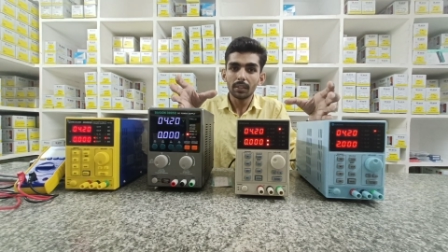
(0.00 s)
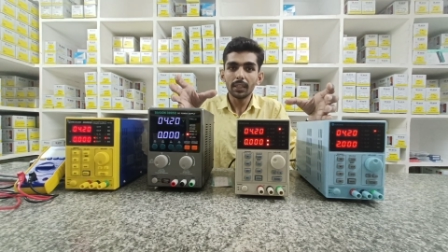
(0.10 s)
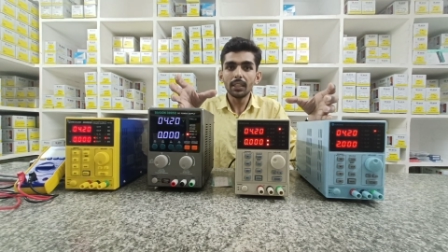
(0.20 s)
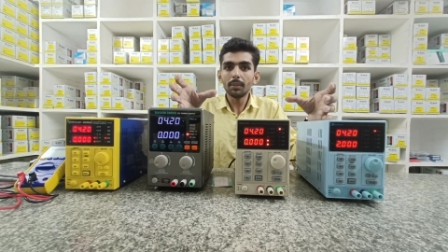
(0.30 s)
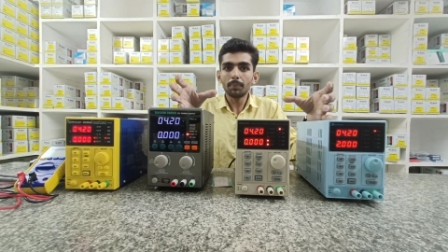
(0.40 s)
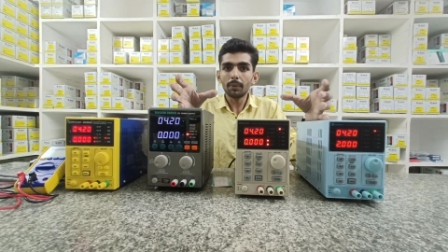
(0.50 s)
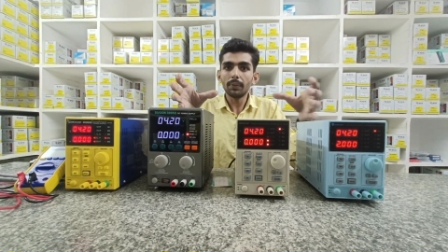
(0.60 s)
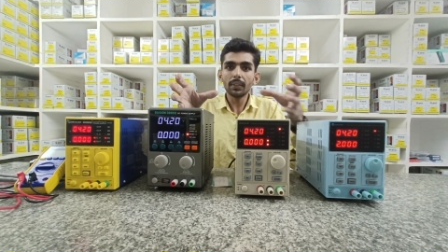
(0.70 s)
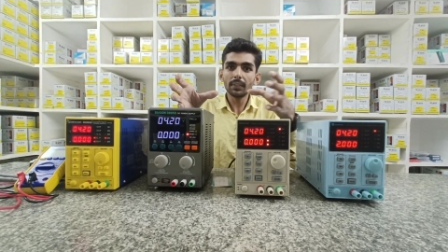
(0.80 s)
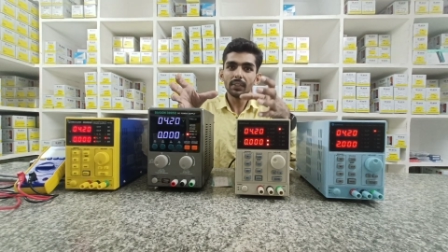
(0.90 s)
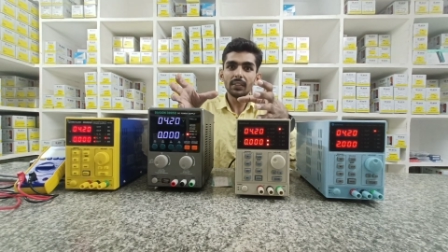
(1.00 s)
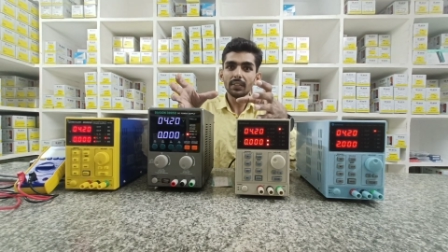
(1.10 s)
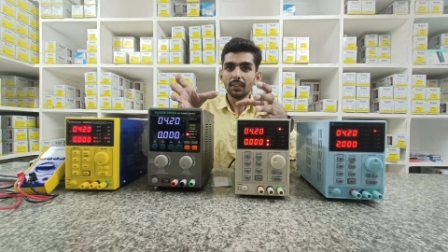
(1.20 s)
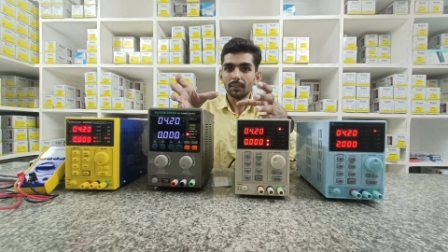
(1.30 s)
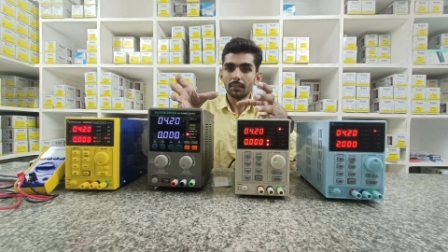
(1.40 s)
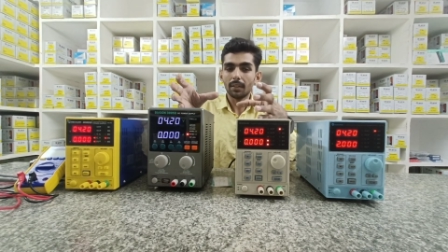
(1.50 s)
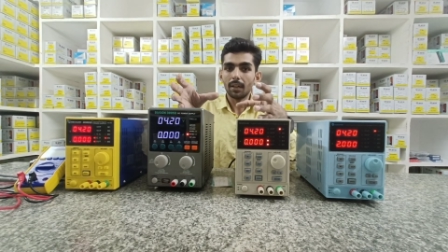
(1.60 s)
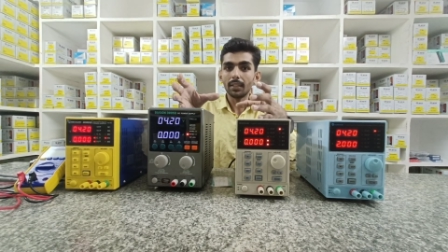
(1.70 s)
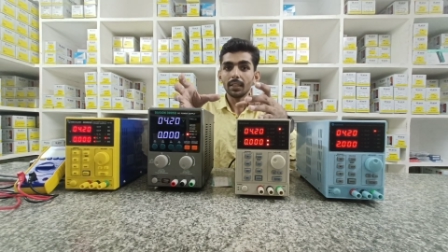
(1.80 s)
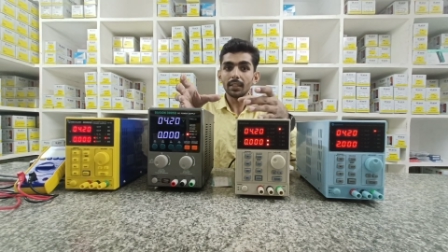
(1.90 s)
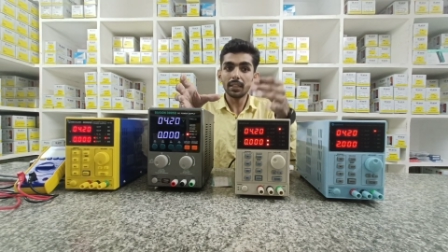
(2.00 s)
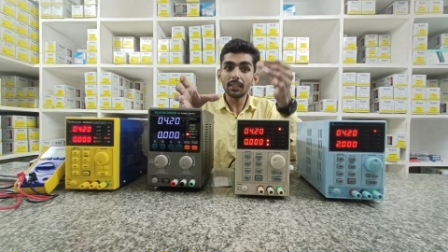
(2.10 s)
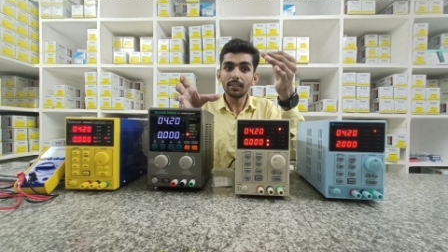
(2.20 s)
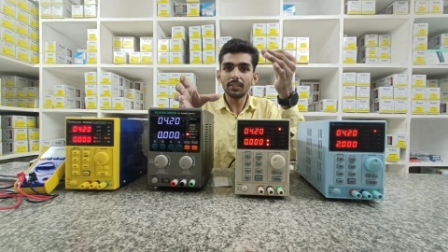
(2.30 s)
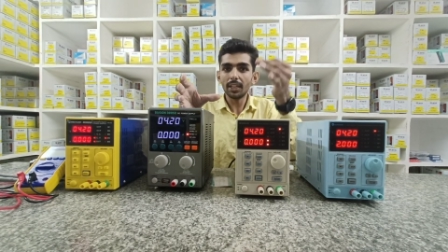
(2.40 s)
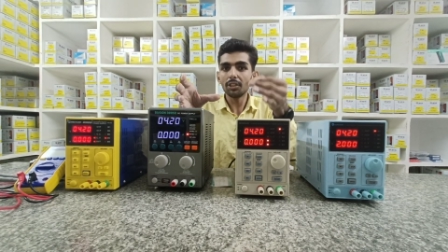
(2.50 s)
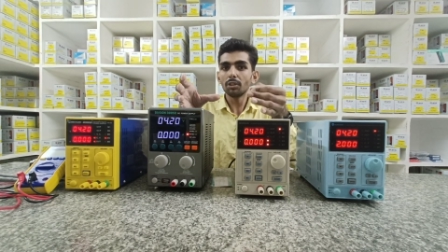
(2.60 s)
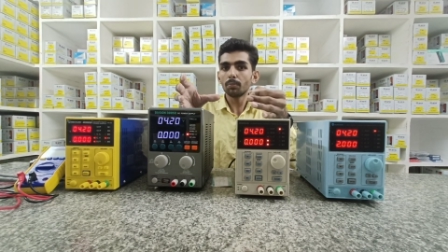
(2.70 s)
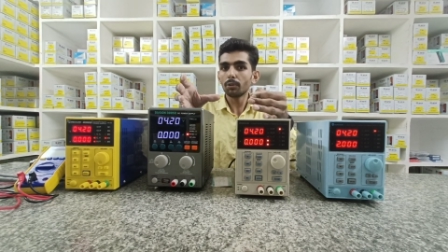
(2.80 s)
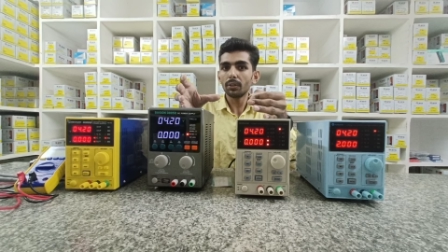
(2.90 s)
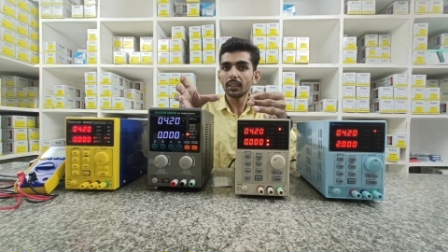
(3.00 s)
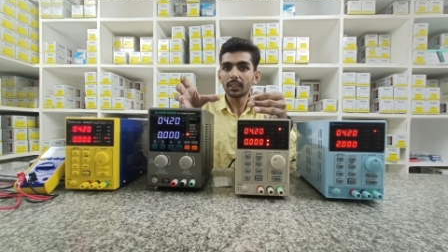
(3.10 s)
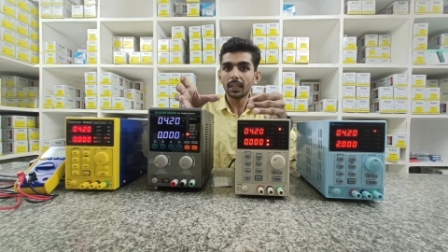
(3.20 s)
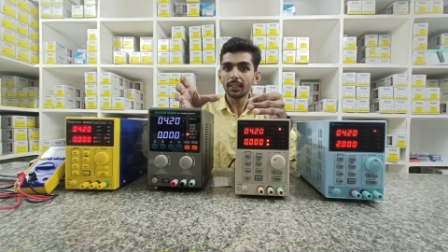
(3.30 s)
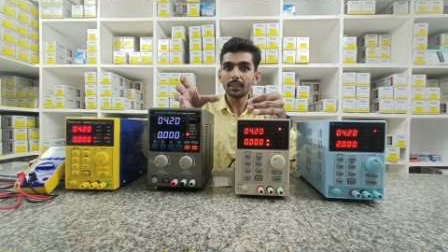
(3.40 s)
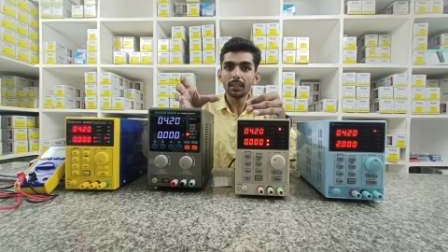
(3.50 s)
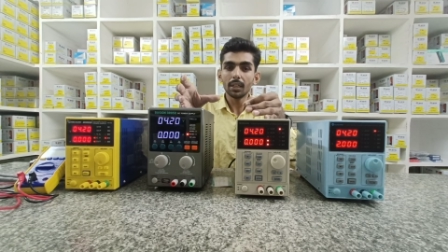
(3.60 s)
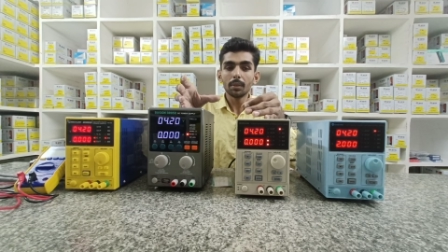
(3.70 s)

ఏదైనా పర్ఫెక్ట్ డిసిజన్ అంటే ఏదైనా జెన్యున్ ప్రోడక్ట్ కానీ